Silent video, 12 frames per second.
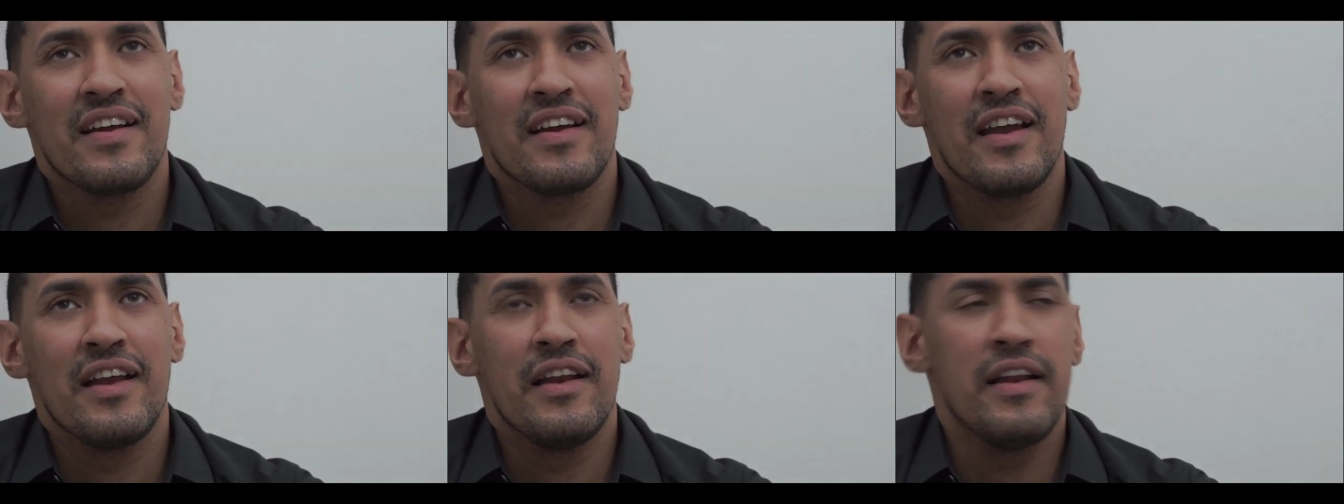
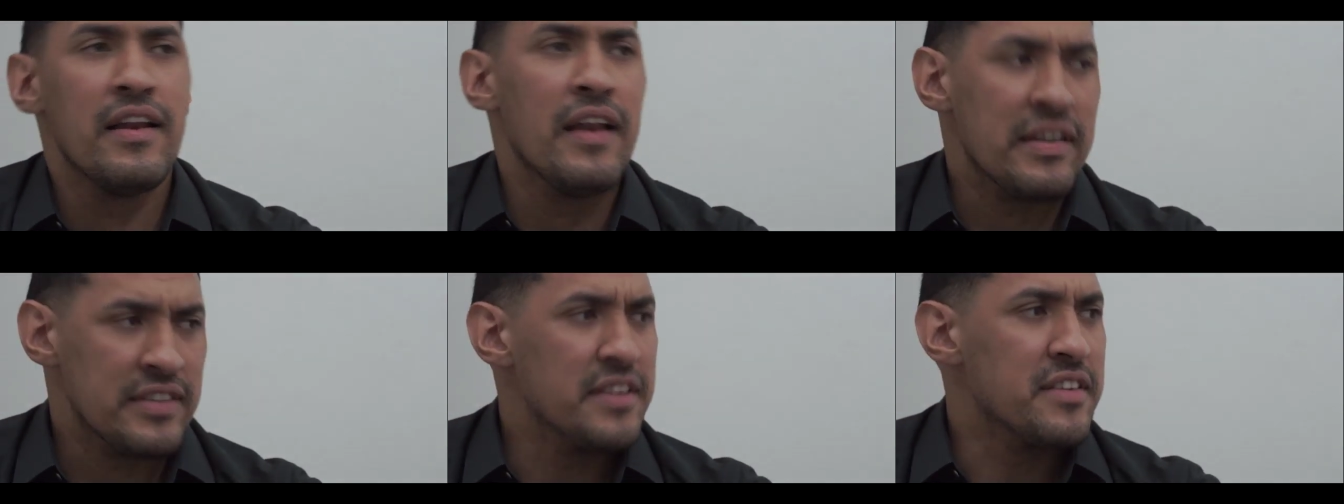que él
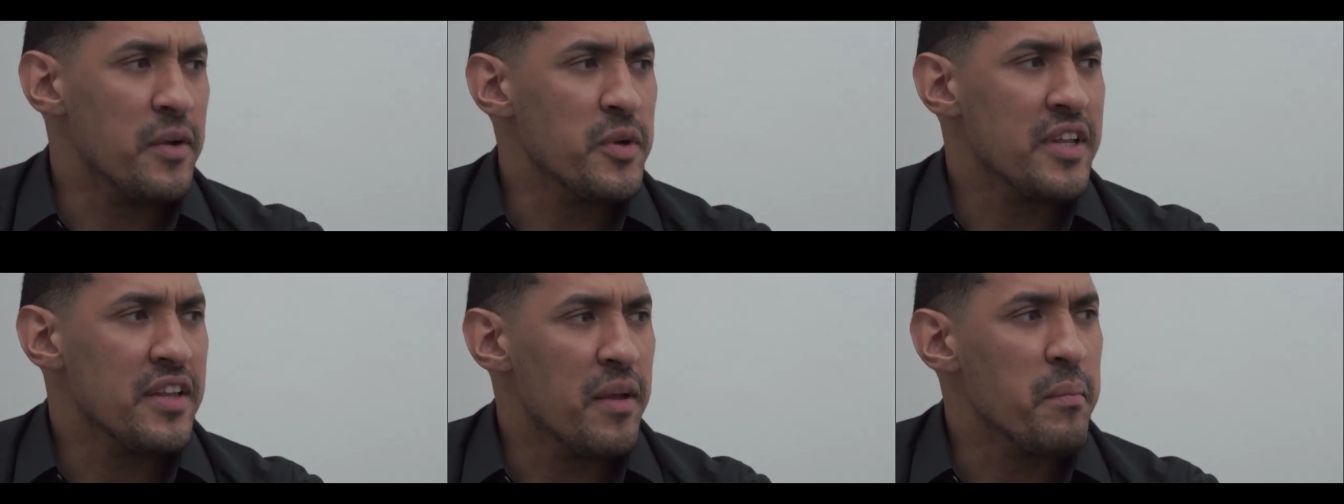hace
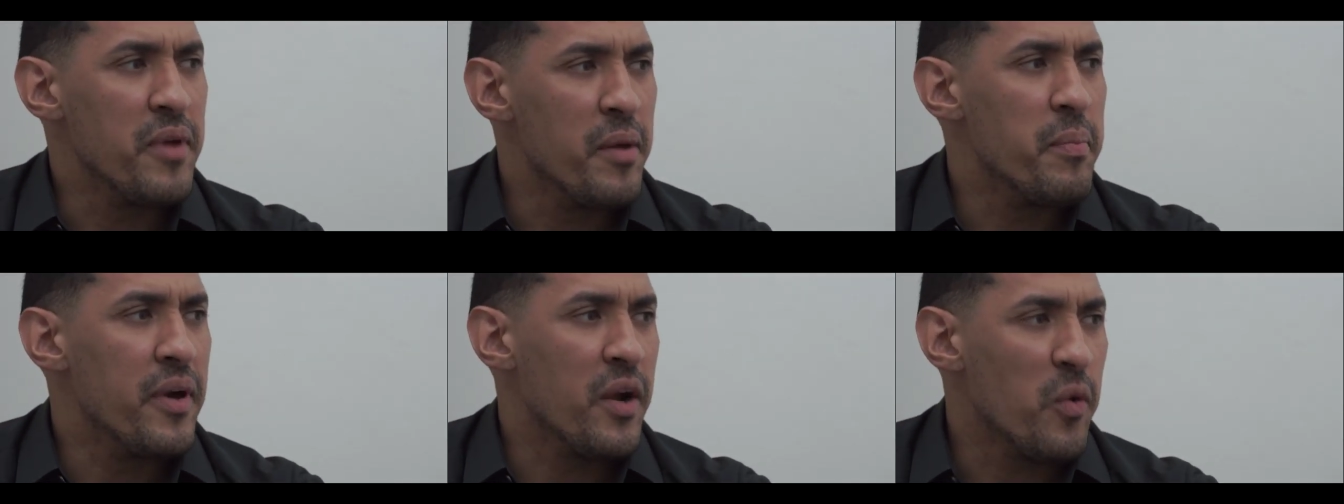entrevistas
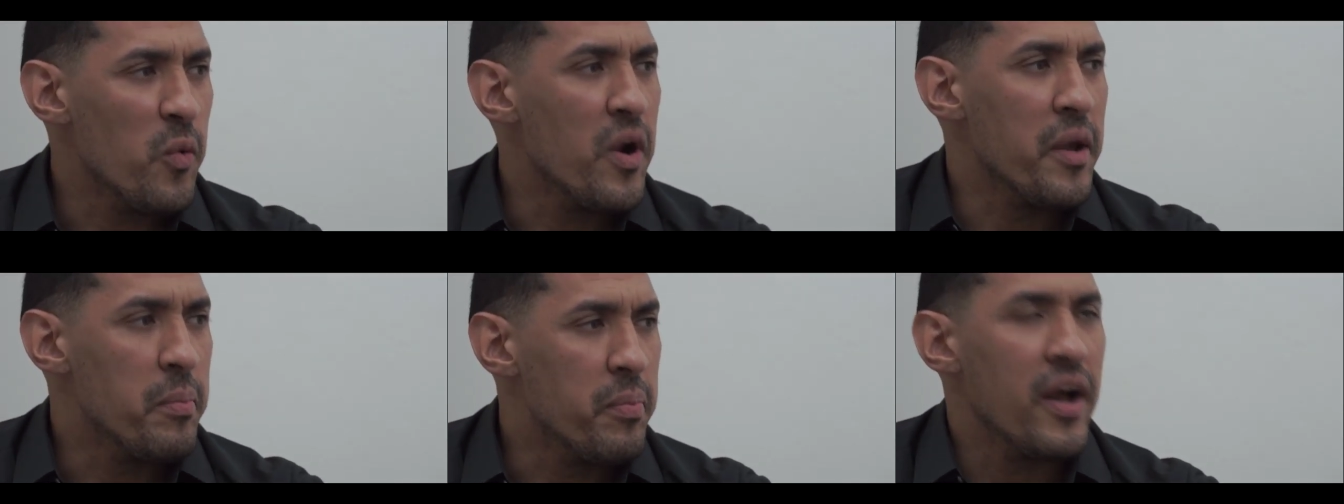también para
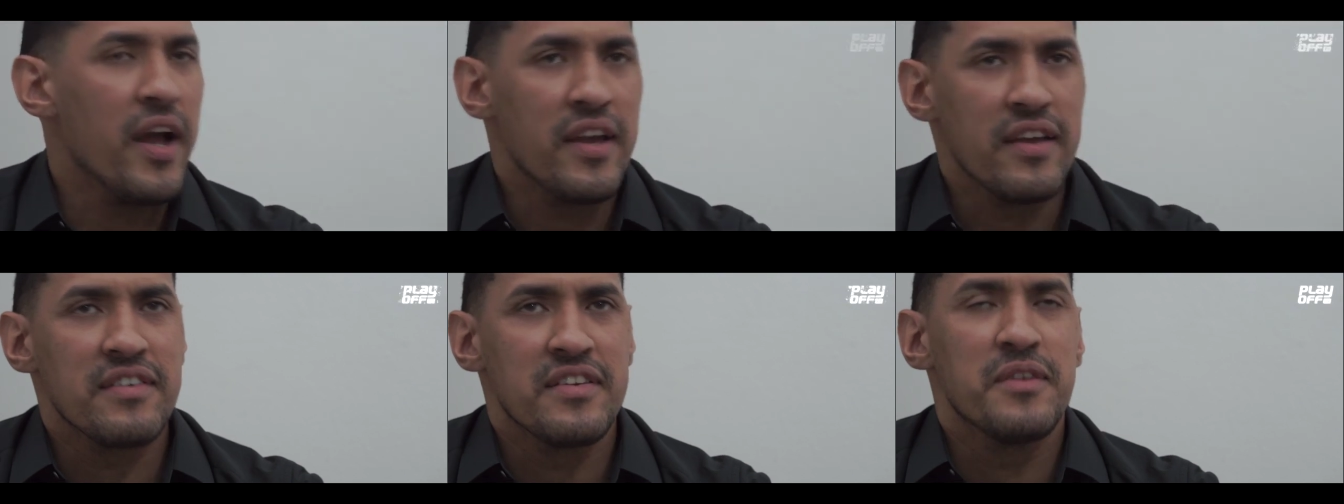Cuban
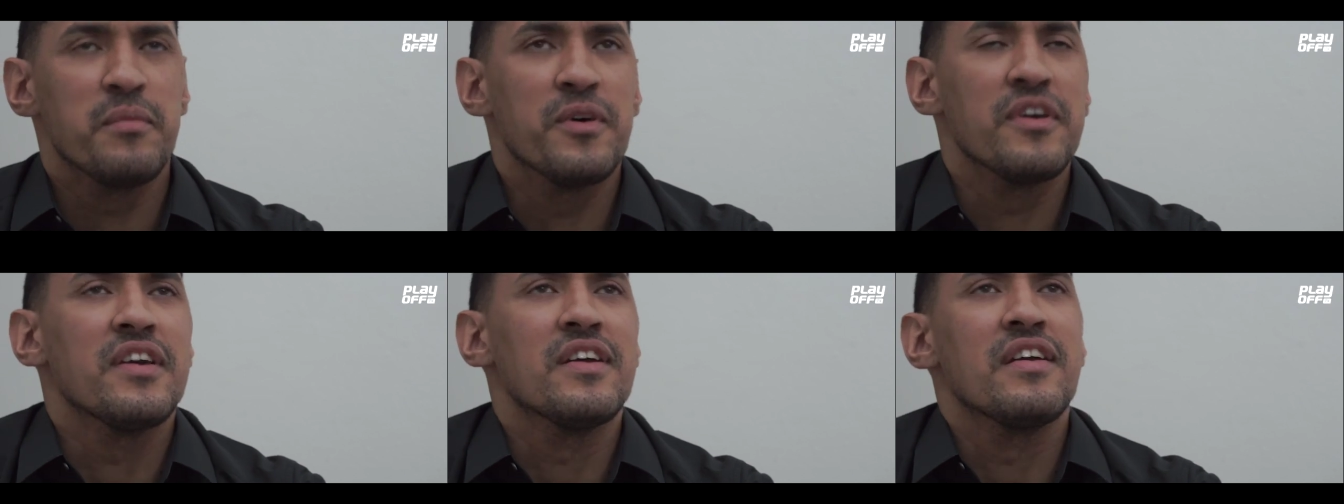Spy y ese tipo
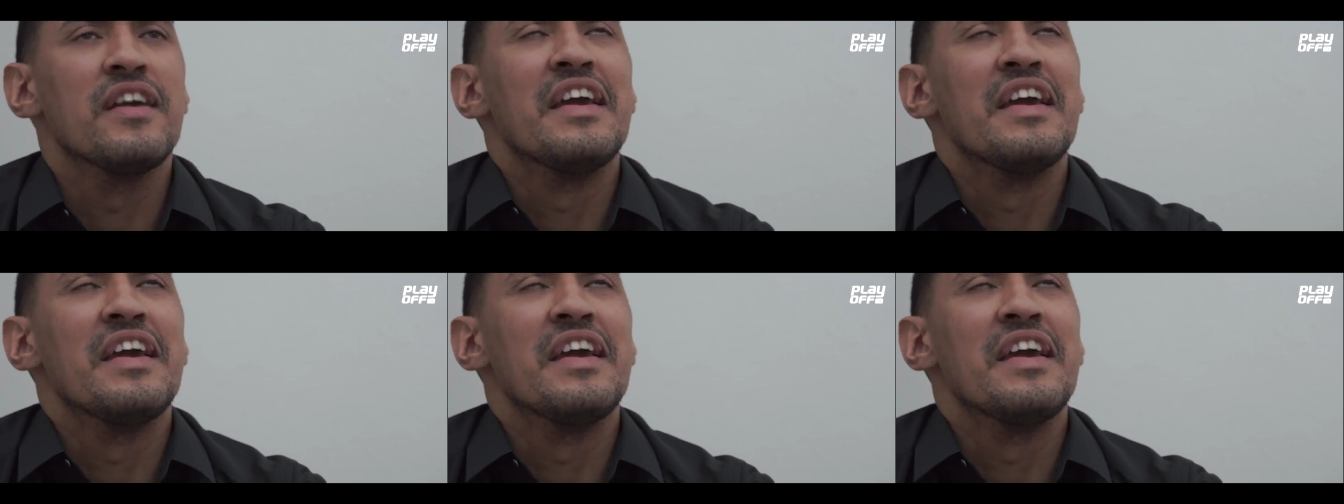de